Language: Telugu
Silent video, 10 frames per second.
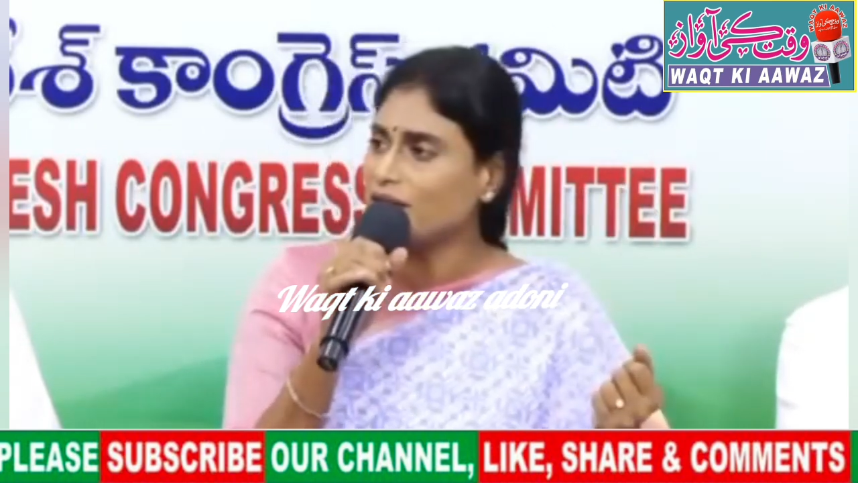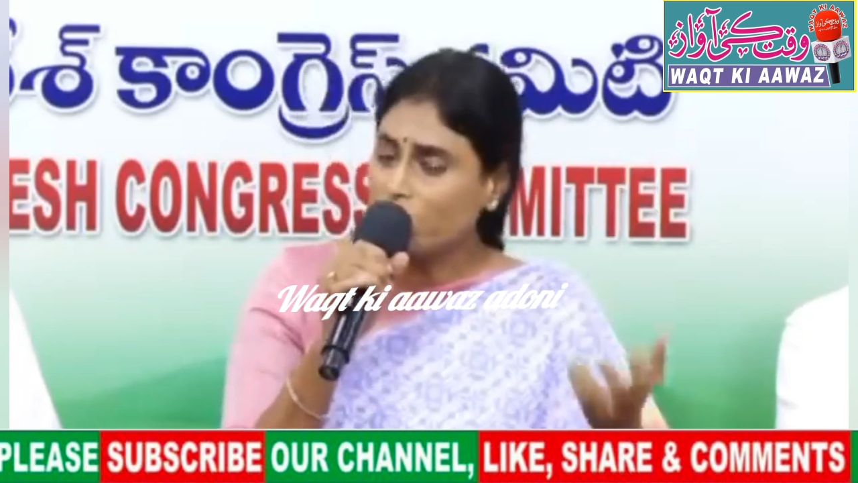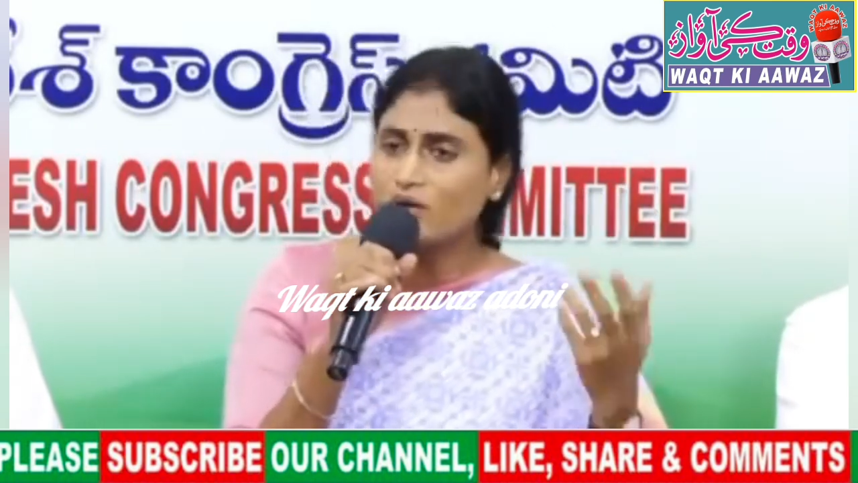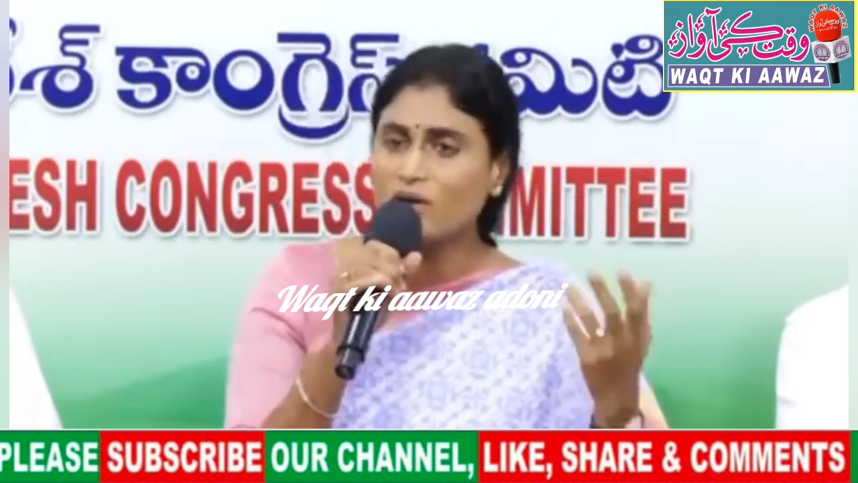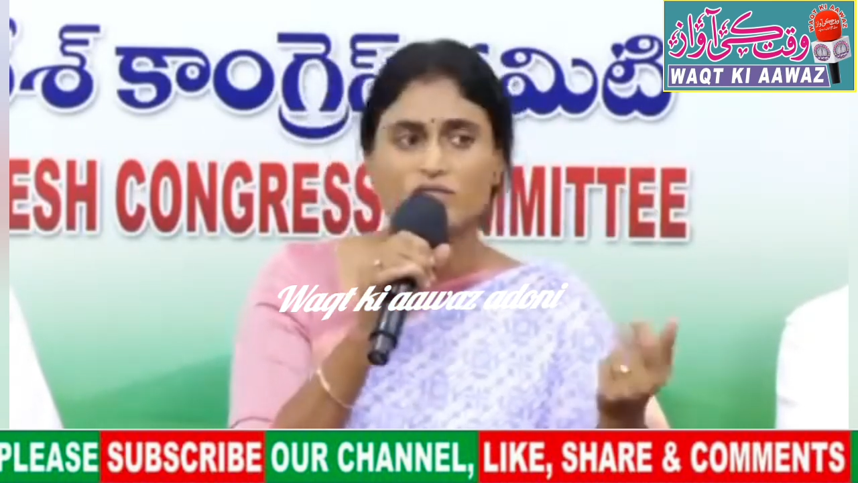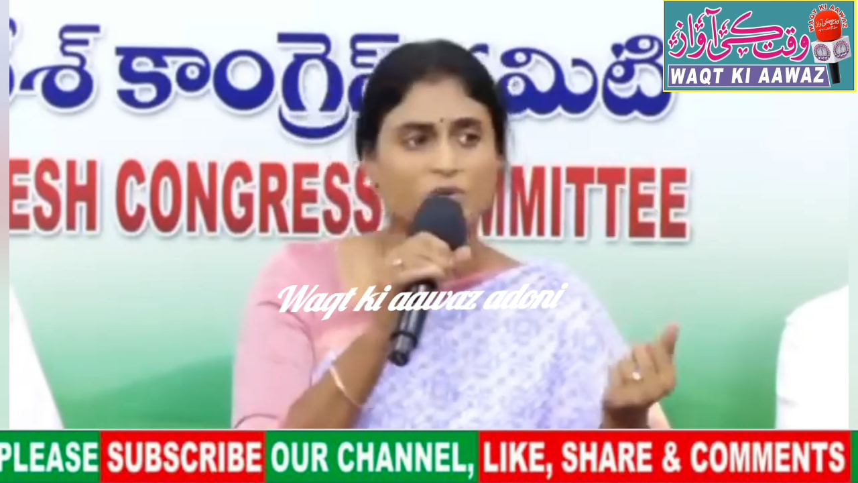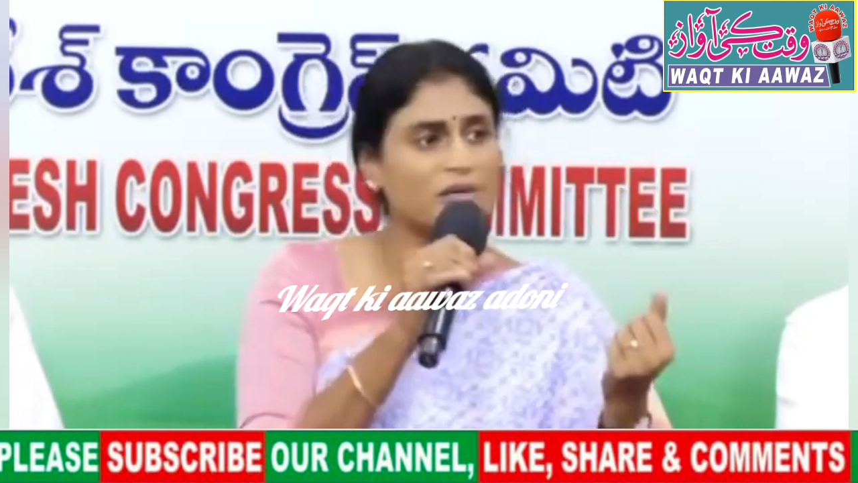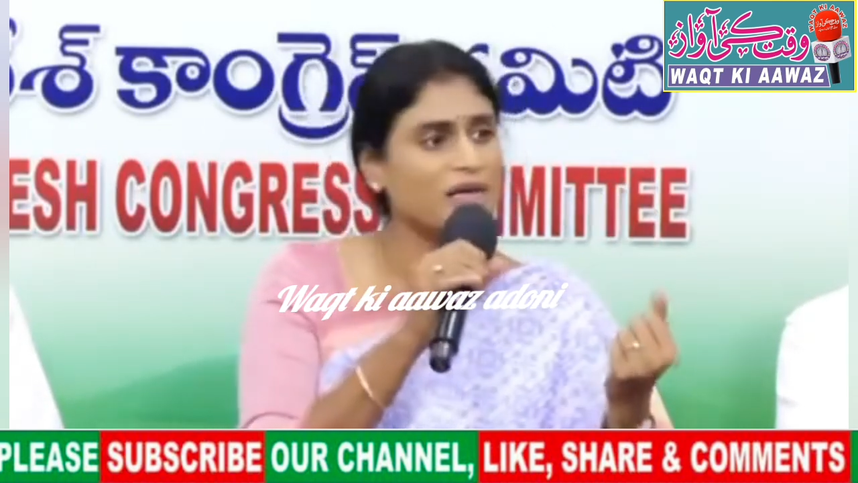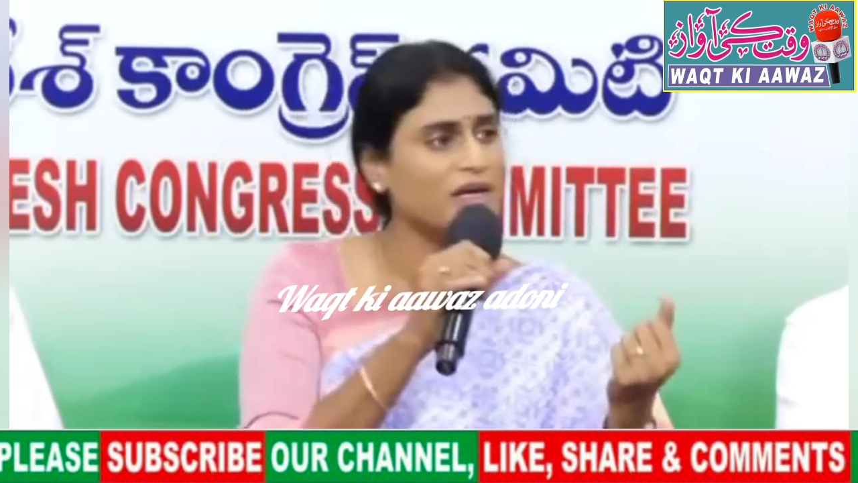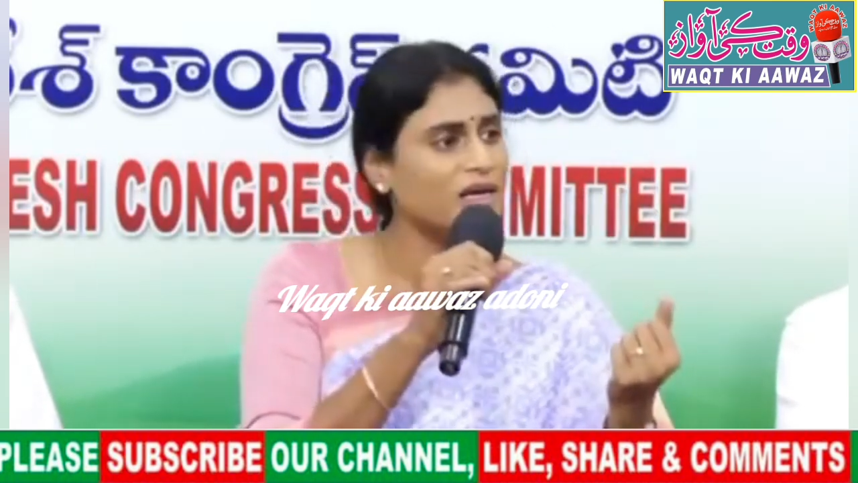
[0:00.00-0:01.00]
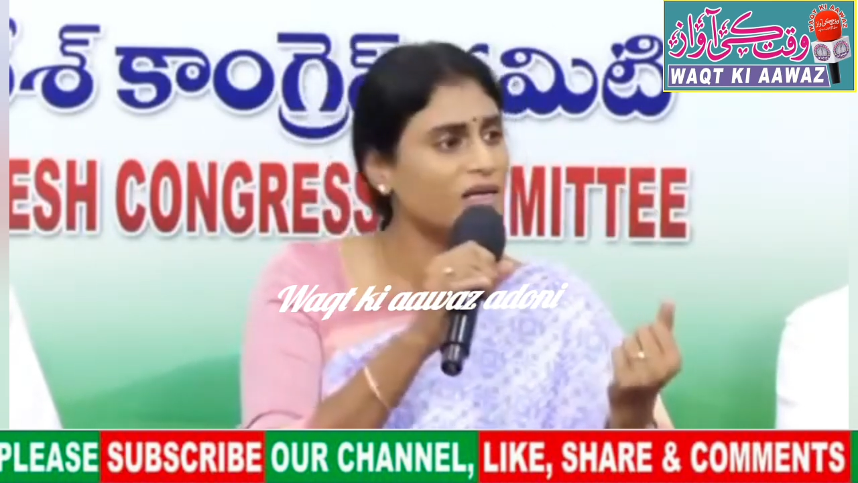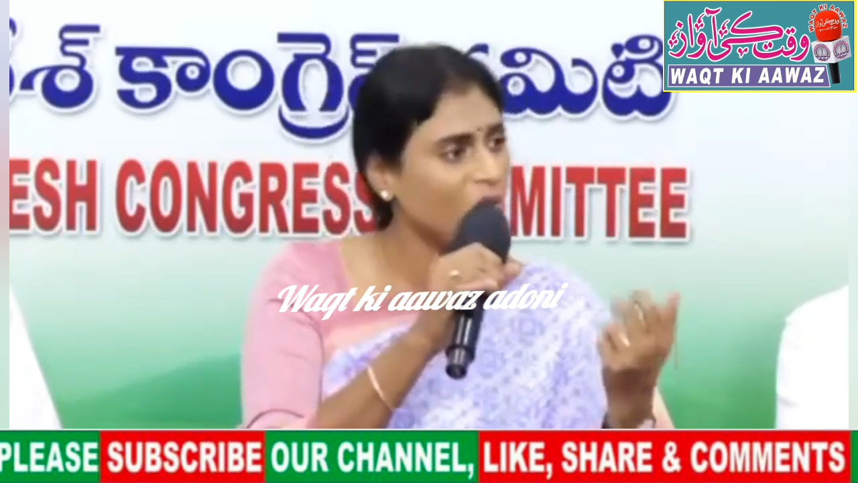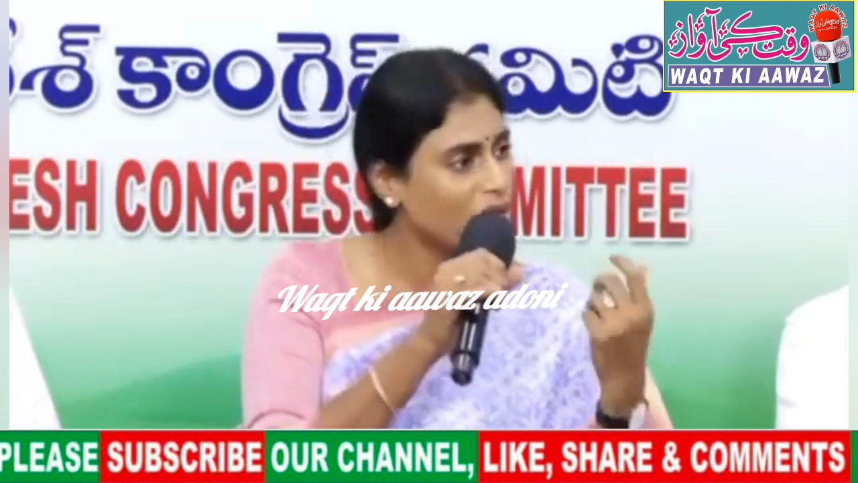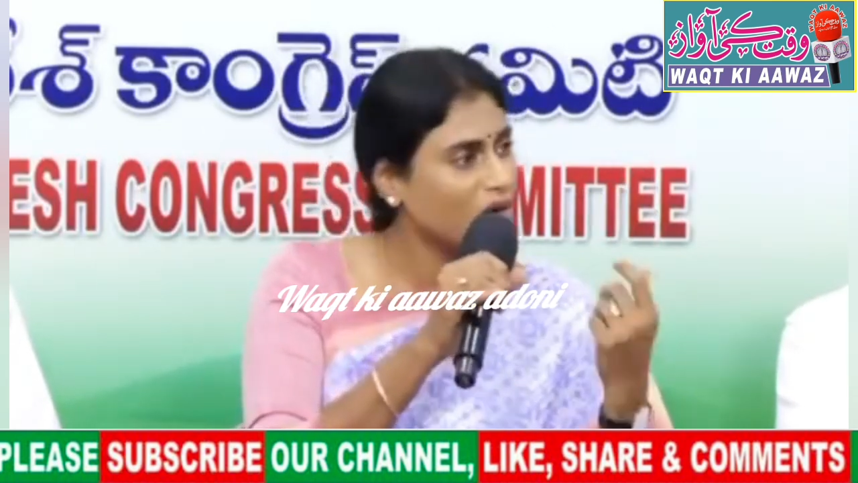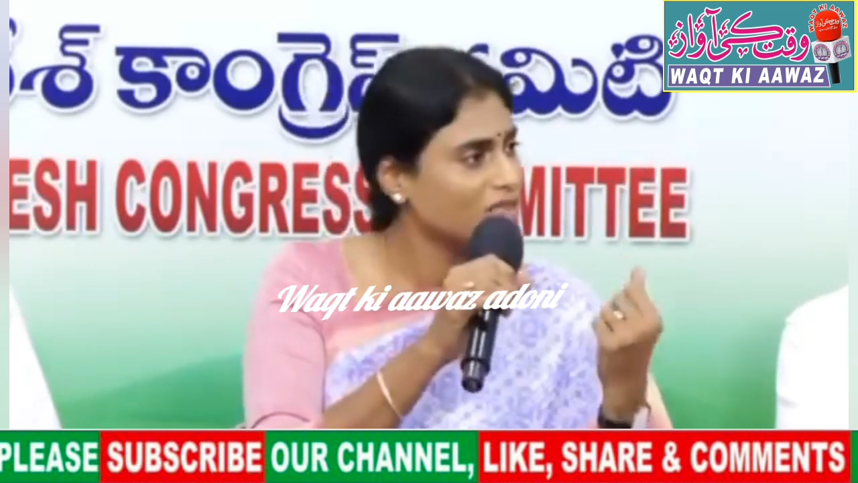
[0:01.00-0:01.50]
కోట్లు ఖర్చు పెట్టారు
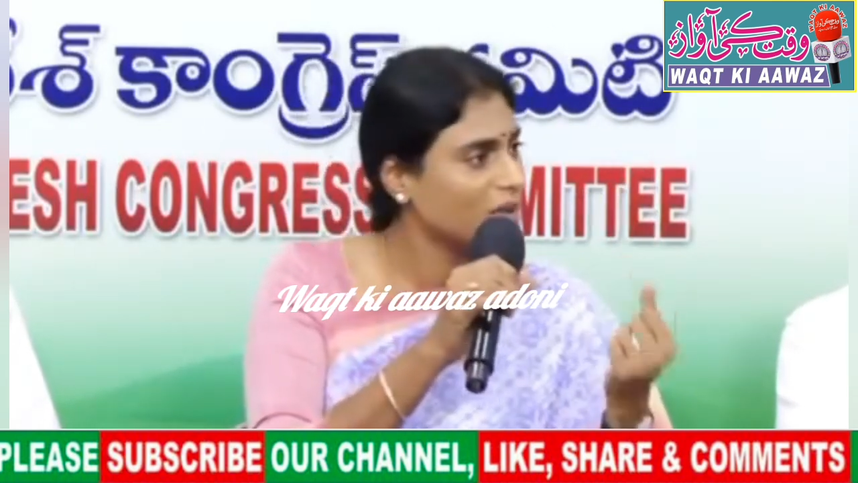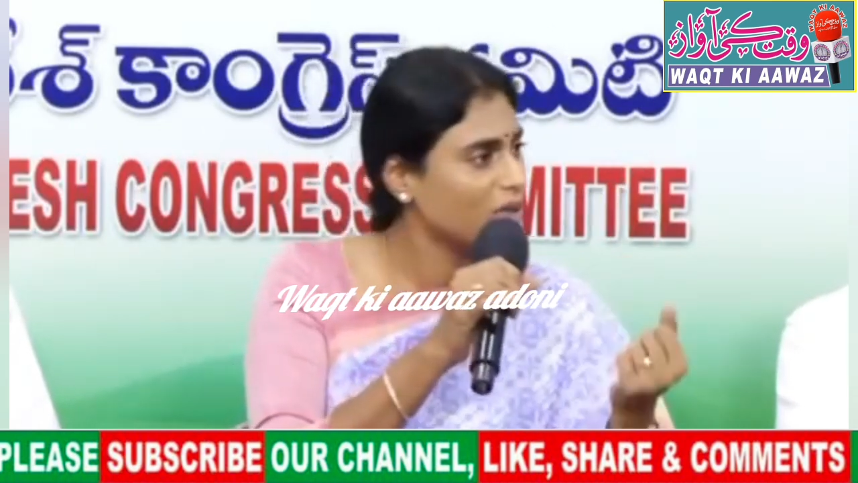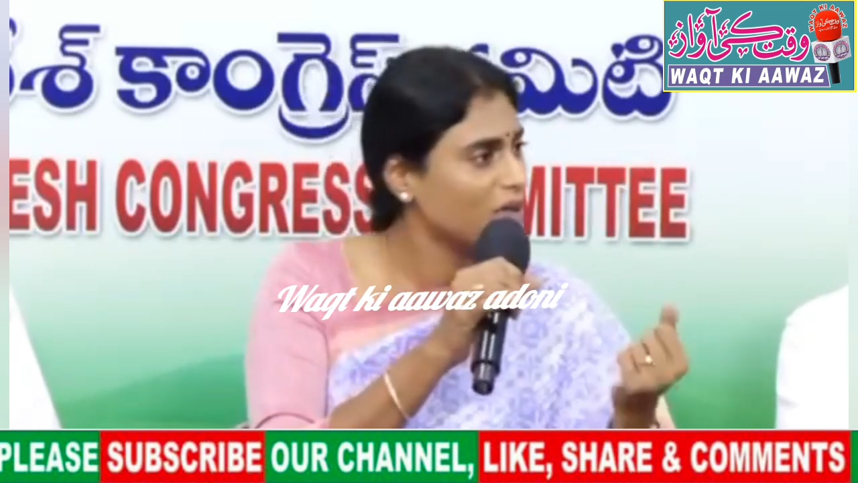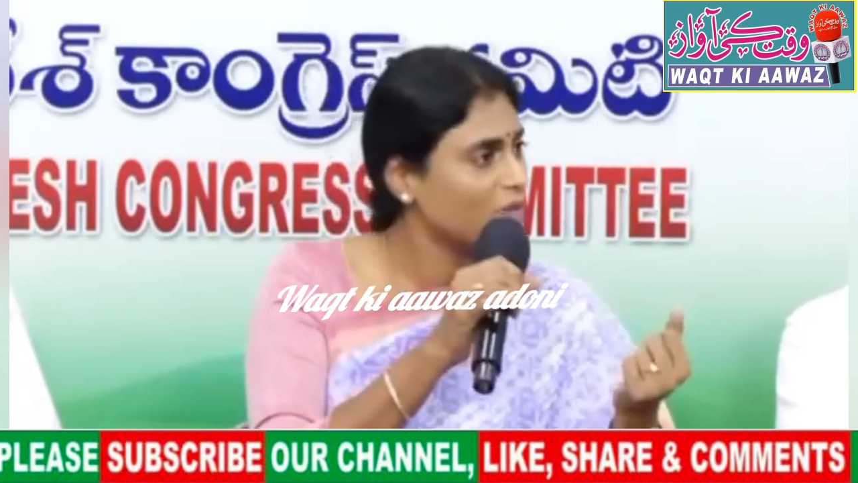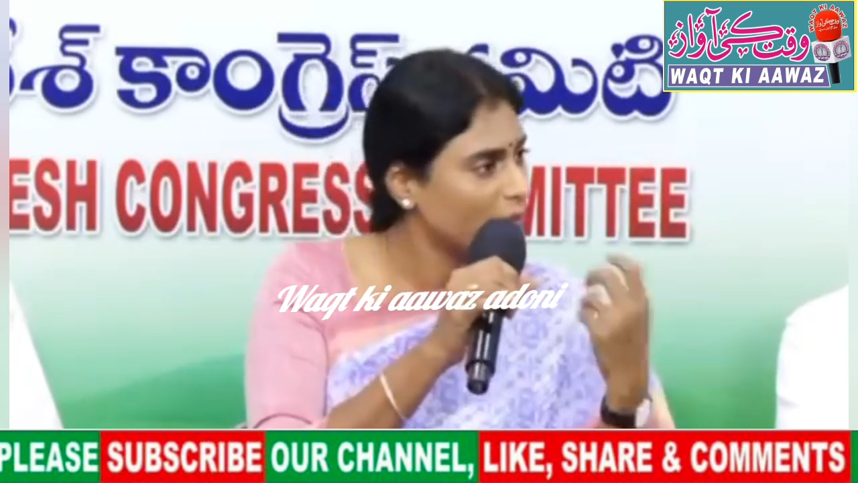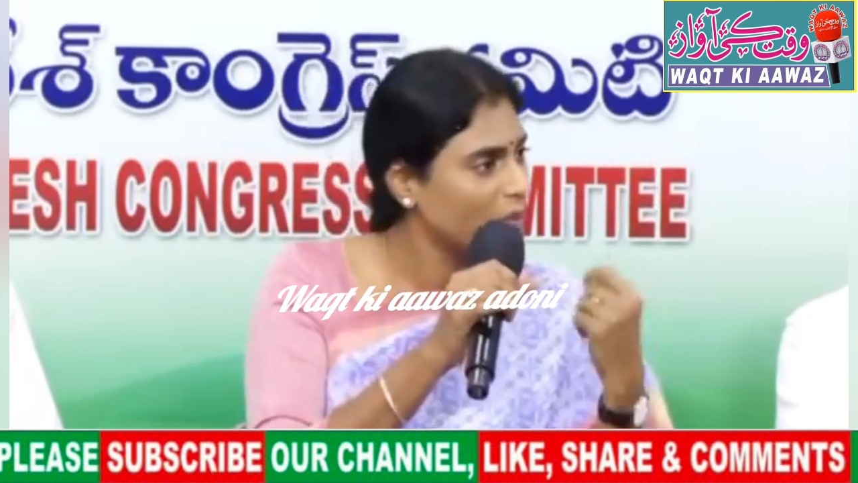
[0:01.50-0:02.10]
కదా ఒక్కొక్క సభకి